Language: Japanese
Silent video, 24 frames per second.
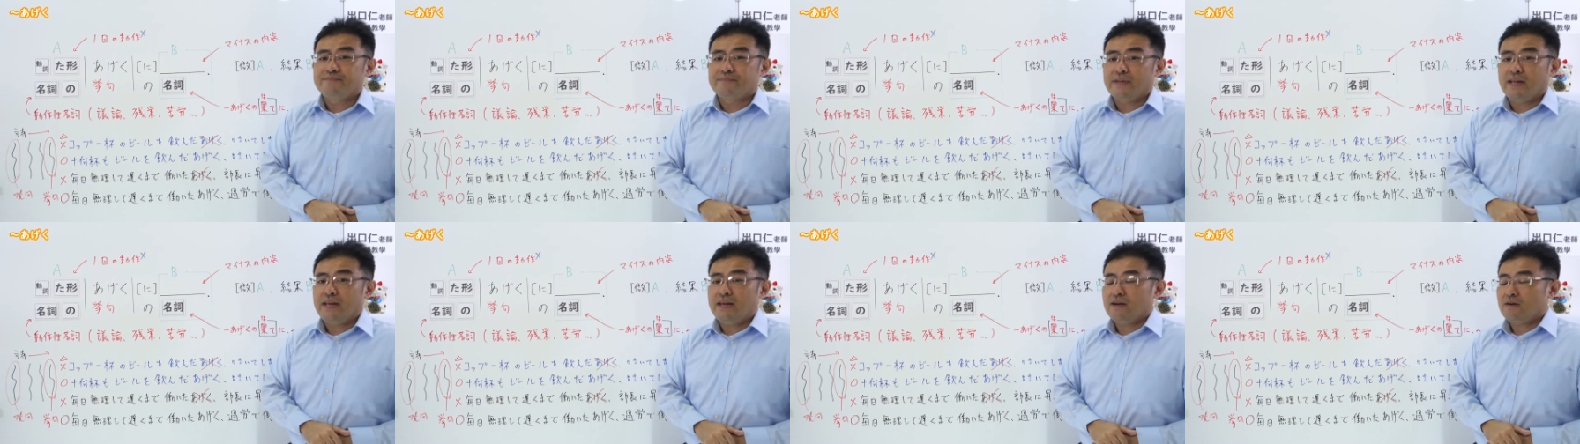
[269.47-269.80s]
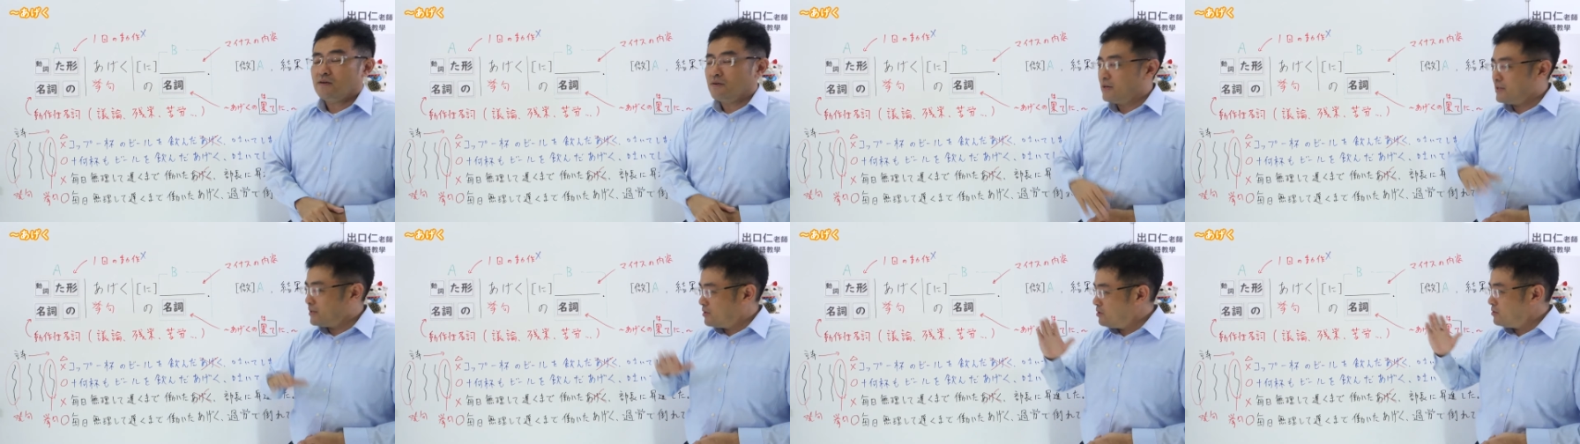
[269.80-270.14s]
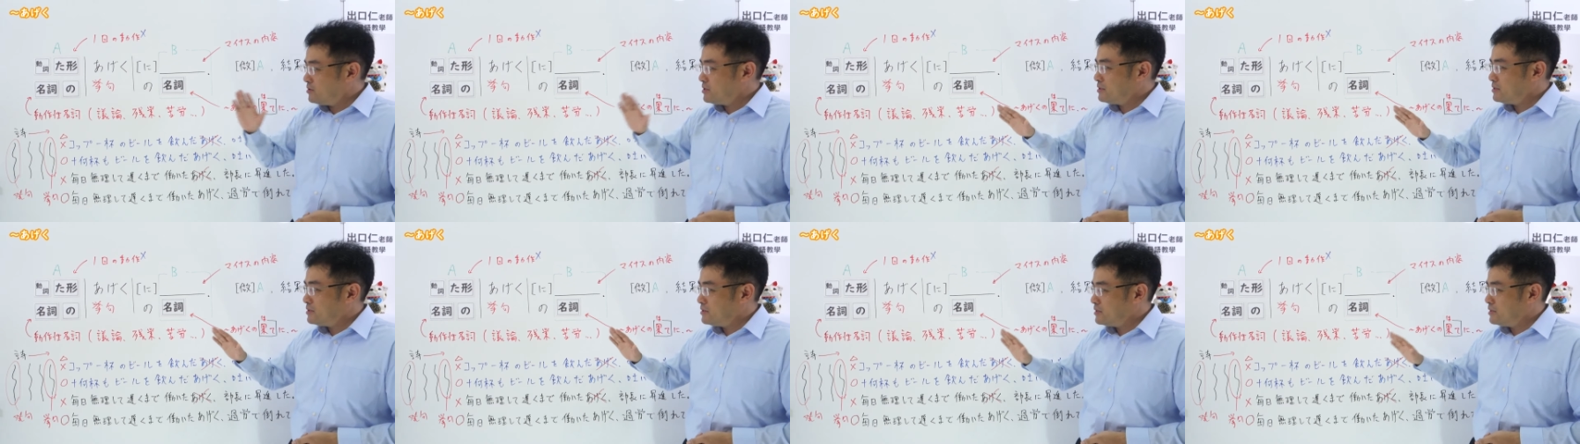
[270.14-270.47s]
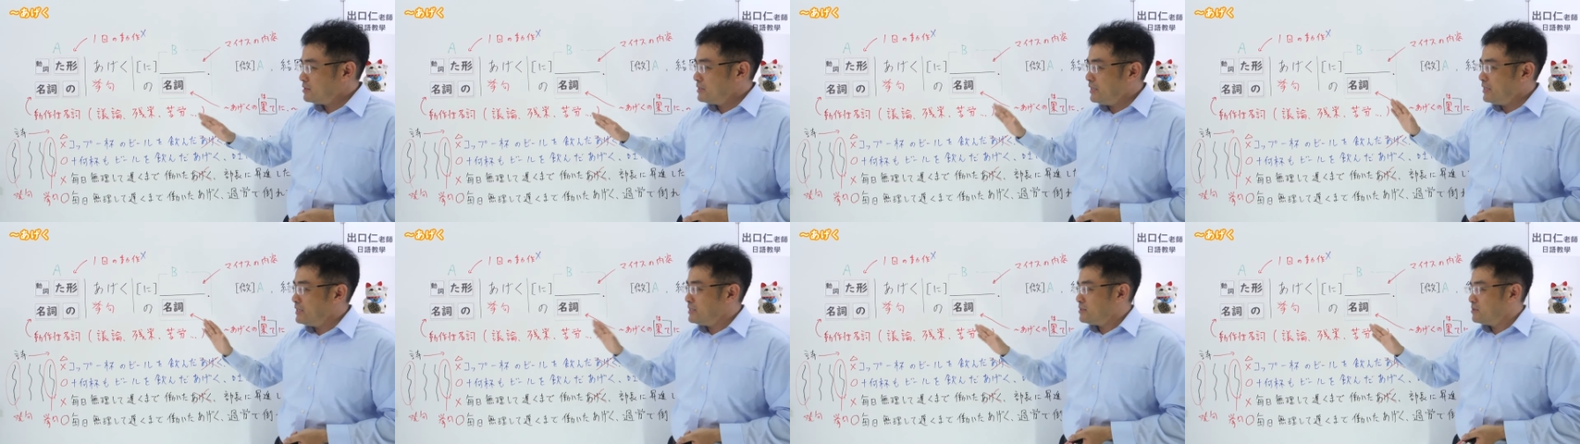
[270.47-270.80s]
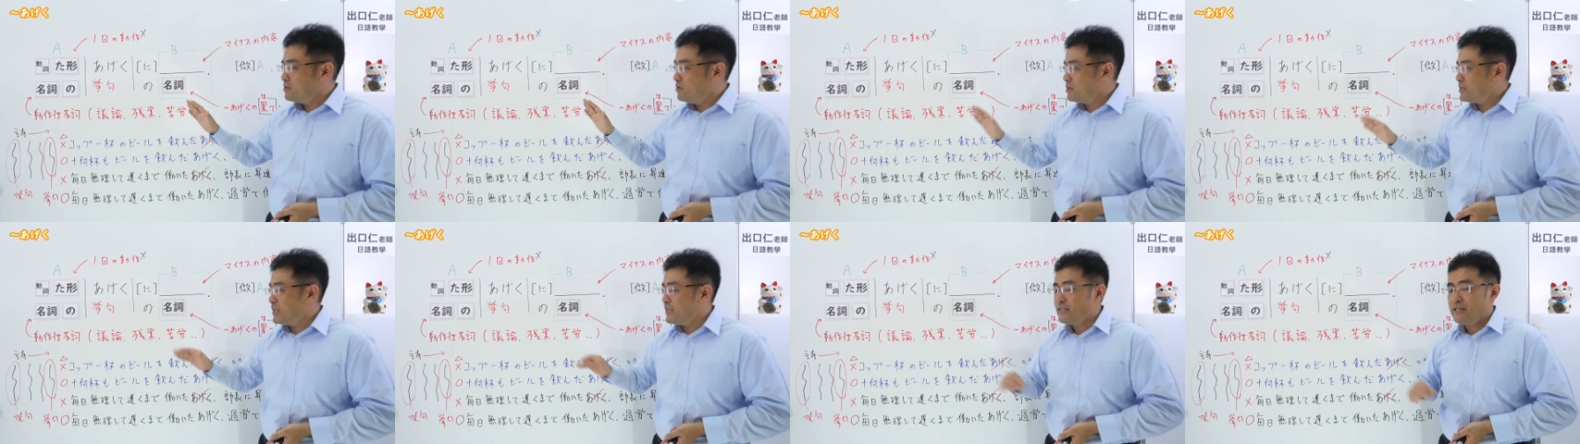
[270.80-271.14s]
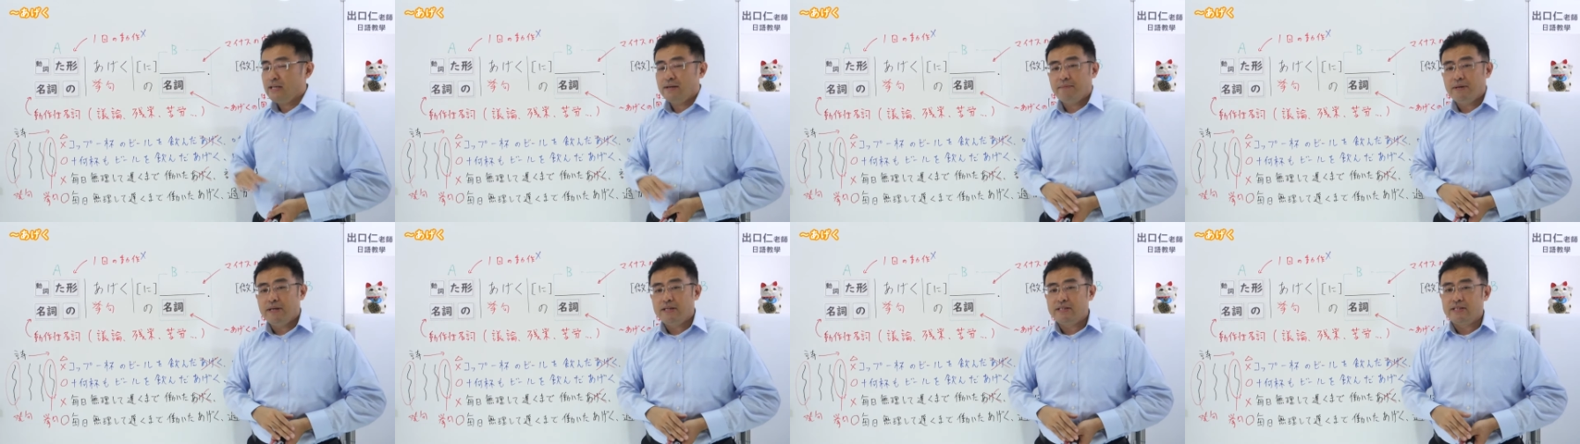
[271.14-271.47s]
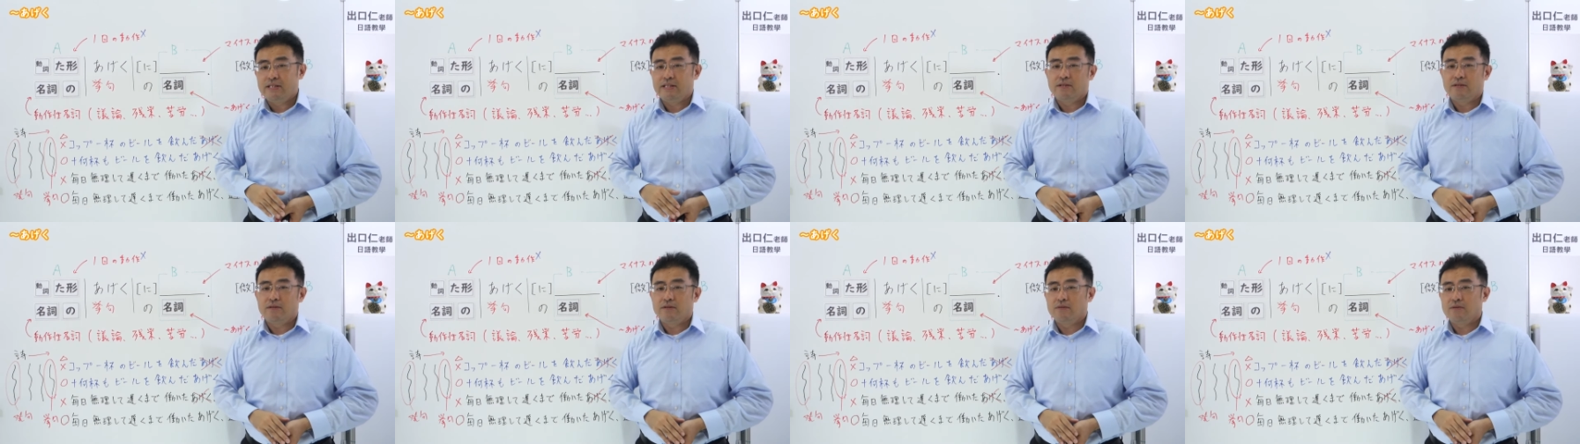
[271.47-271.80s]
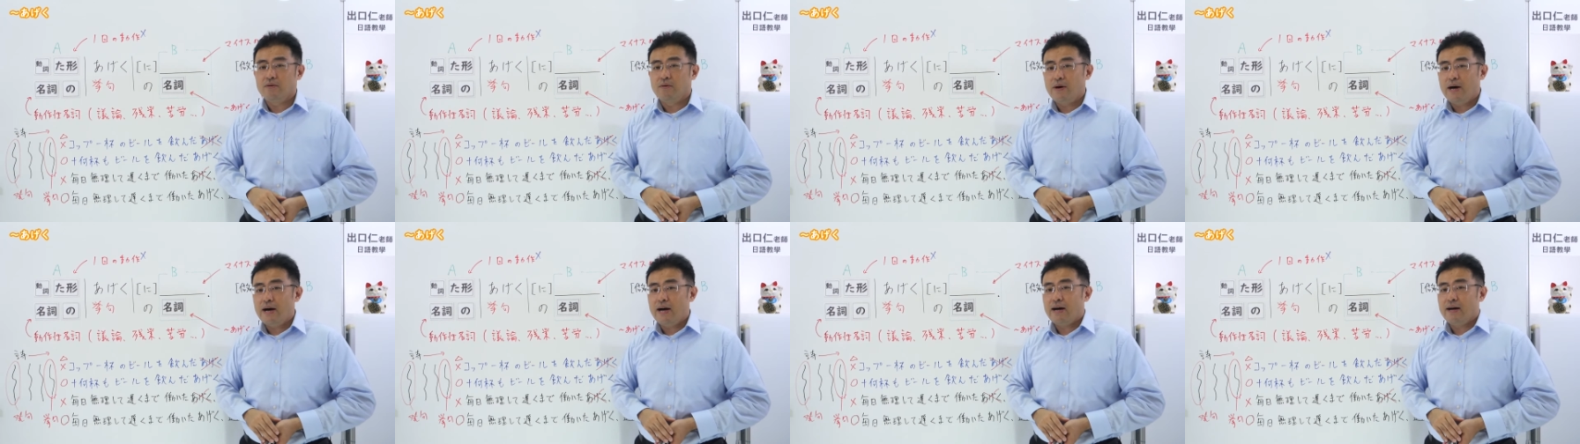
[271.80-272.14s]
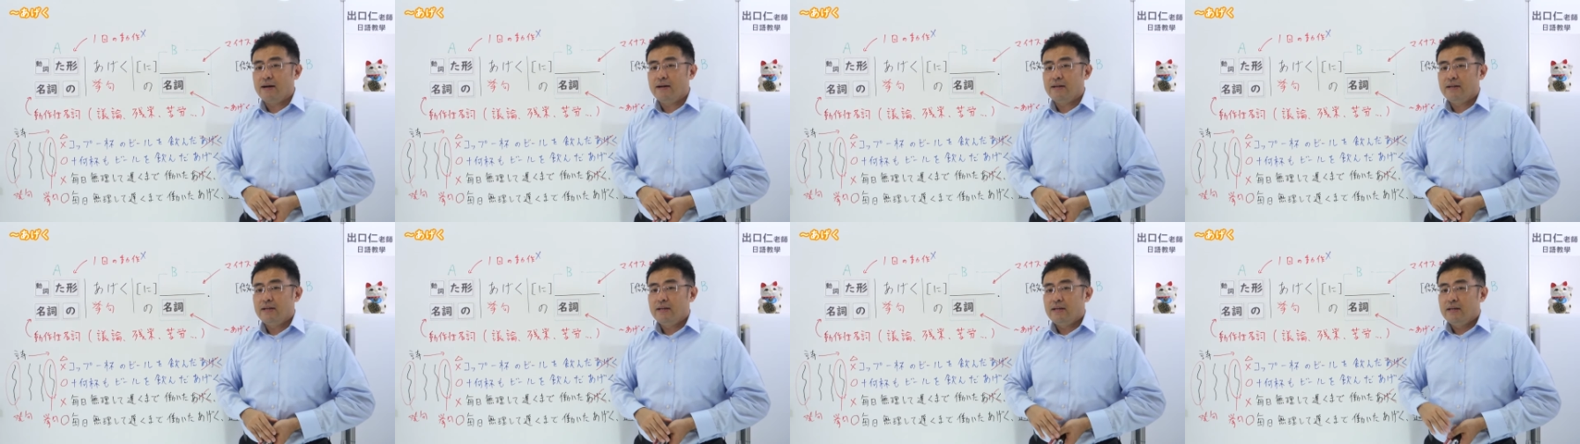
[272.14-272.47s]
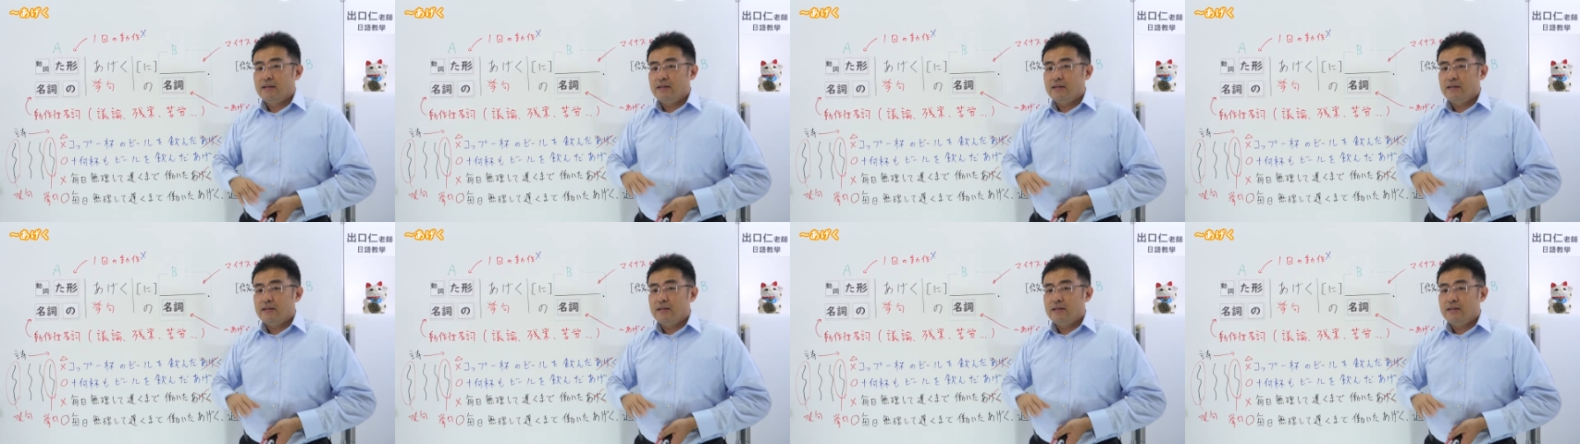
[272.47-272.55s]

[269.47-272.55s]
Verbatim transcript: ね、これ動詞、ね、動作性名詞というのは